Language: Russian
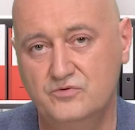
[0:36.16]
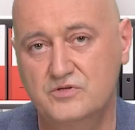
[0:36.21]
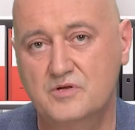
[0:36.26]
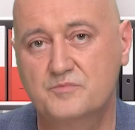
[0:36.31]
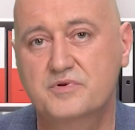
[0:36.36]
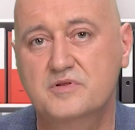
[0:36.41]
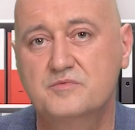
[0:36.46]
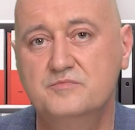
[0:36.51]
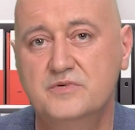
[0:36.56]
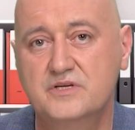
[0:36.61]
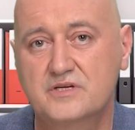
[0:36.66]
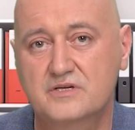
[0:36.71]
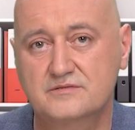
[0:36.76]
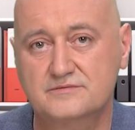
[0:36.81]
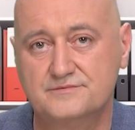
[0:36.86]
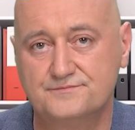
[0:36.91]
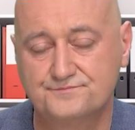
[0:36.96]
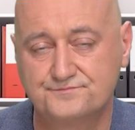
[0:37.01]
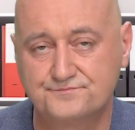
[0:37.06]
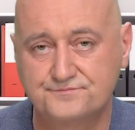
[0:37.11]
Ну,
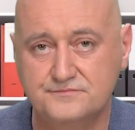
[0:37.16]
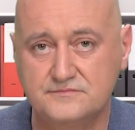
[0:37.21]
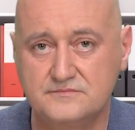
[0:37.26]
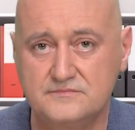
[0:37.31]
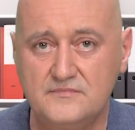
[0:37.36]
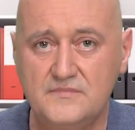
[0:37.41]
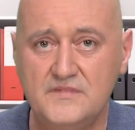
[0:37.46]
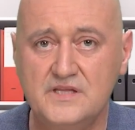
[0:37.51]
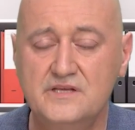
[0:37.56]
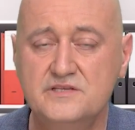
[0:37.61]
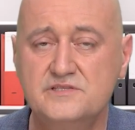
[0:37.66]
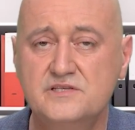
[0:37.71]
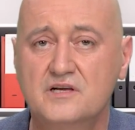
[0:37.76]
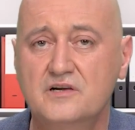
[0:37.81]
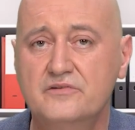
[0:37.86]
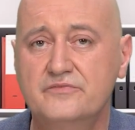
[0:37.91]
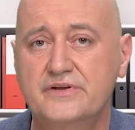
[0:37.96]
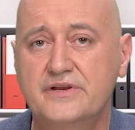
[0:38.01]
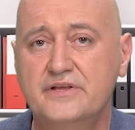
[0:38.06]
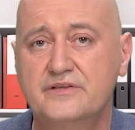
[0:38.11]
например, если
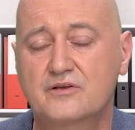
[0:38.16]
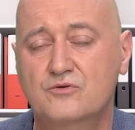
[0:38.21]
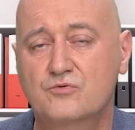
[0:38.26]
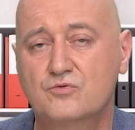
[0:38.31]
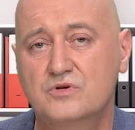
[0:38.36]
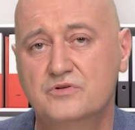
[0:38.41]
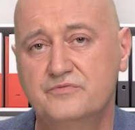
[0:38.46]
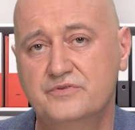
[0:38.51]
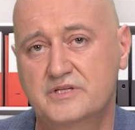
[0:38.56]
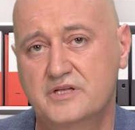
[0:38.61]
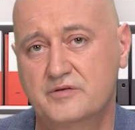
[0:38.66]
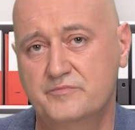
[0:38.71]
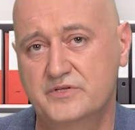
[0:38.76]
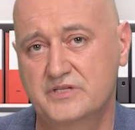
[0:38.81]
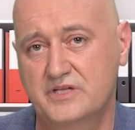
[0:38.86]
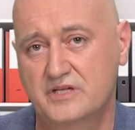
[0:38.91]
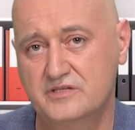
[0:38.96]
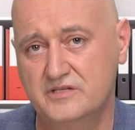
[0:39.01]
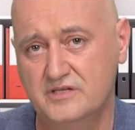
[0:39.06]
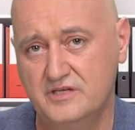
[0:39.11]
говорить о роли
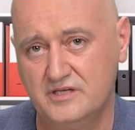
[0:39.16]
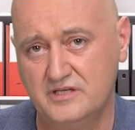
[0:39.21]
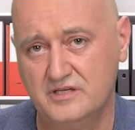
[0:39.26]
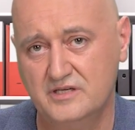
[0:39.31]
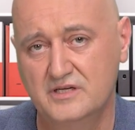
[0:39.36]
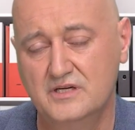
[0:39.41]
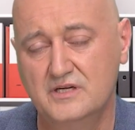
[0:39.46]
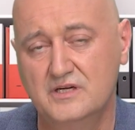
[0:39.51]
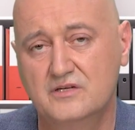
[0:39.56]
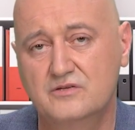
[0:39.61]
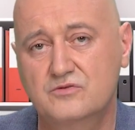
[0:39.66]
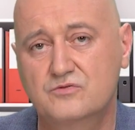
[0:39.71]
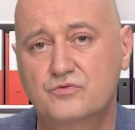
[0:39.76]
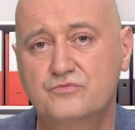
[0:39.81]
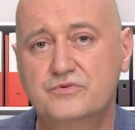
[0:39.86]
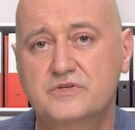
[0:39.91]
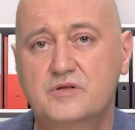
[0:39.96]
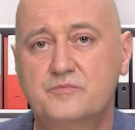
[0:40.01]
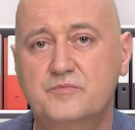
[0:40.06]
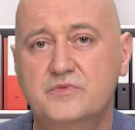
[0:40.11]
витамина D,
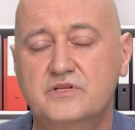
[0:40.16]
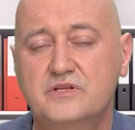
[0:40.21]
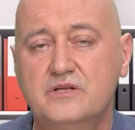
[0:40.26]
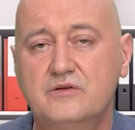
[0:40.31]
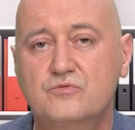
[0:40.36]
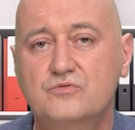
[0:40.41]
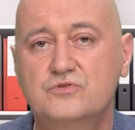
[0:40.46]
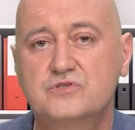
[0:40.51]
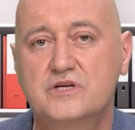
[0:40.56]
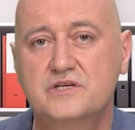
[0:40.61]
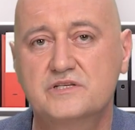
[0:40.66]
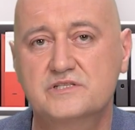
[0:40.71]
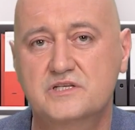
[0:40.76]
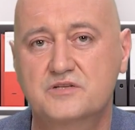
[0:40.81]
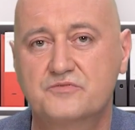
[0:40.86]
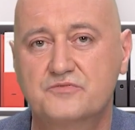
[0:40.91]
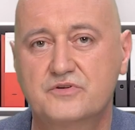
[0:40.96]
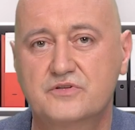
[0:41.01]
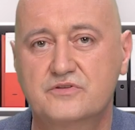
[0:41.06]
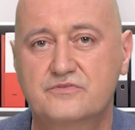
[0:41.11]
то витамин D
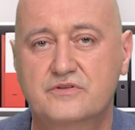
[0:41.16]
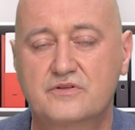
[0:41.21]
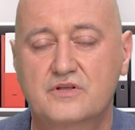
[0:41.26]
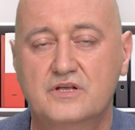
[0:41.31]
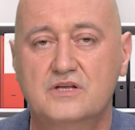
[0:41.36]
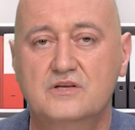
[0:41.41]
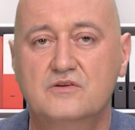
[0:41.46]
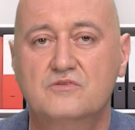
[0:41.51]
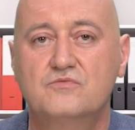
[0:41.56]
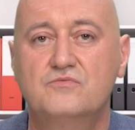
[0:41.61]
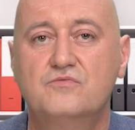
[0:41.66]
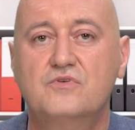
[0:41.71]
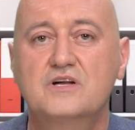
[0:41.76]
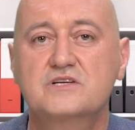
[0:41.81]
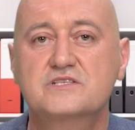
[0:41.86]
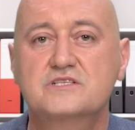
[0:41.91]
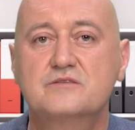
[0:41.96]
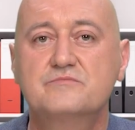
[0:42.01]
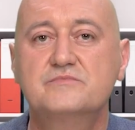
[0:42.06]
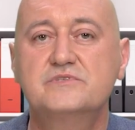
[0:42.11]
участвует в
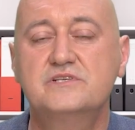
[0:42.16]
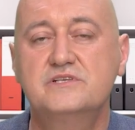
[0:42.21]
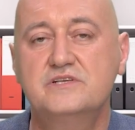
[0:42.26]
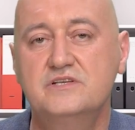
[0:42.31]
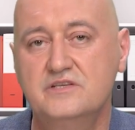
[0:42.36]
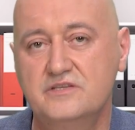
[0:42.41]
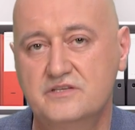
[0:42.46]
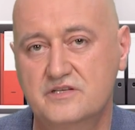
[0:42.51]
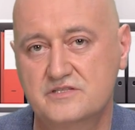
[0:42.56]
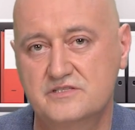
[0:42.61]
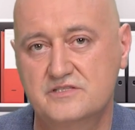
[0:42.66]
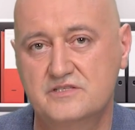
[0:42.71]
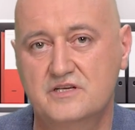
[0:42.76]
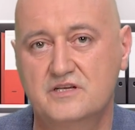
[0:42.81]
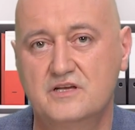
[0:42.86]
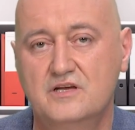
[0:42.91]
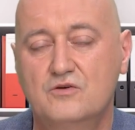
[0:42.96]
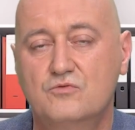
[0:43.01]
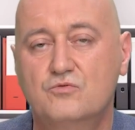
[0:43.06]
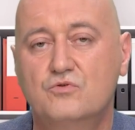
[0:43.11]
важном
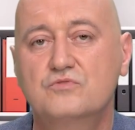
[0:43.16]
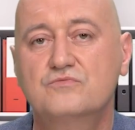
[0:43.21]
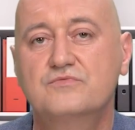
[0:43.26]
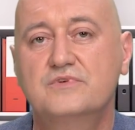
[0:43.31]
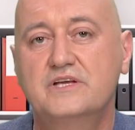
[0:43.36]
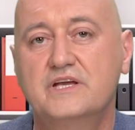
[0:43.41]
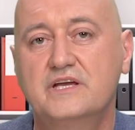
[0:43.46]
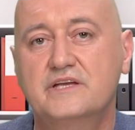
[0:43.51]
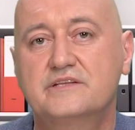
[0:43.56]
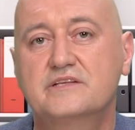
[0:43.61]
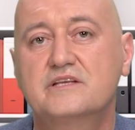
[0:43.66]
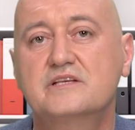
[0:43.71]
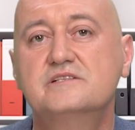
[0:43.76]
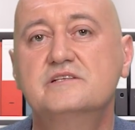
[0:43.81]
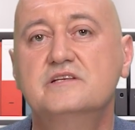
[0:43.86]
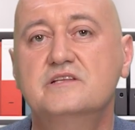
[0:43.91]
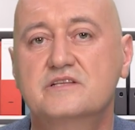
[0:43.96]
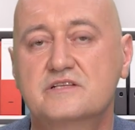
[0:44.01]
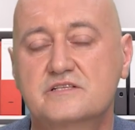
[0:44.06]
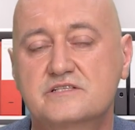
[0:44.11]
синтезе, он влияет на
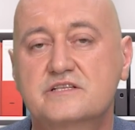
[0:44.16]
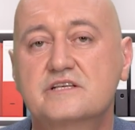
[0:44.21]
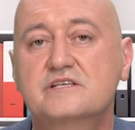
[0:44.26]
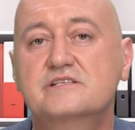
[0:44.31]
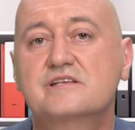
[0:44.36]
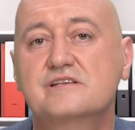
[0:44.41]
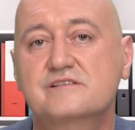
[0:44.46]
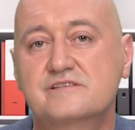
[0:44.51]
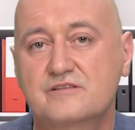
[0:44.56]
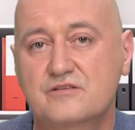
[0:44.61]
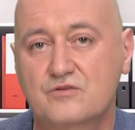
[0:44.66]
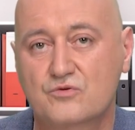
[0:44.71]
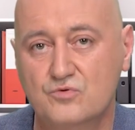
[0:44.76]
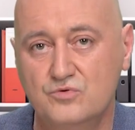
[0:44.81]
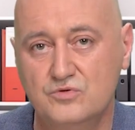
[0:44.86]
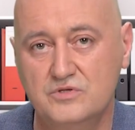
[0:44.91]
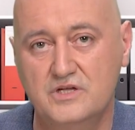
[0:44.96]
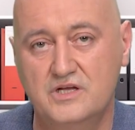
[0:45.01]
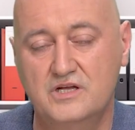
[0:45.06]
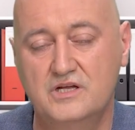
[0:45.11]
синтез
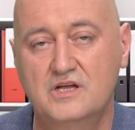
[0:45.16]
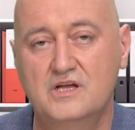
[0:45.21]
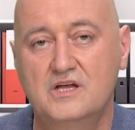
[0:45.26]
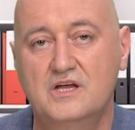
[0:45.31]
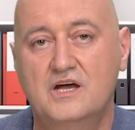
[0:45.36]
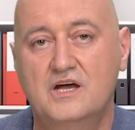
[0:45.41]
тестостерона,